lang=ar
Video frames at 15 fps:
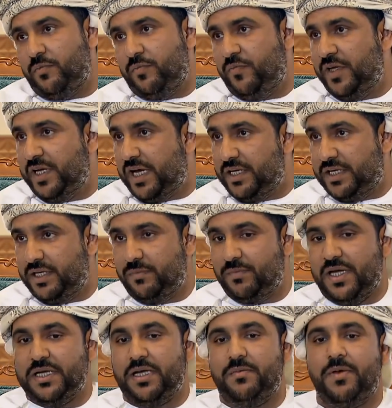في خارج
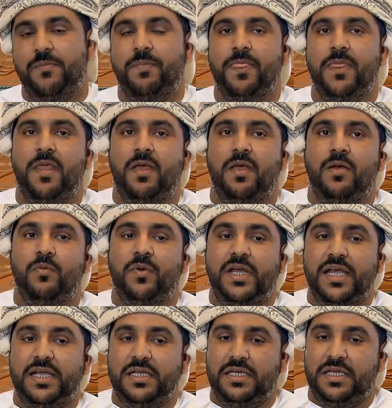المحكمة
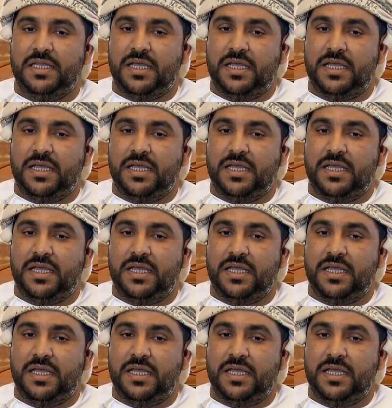ولكن اذا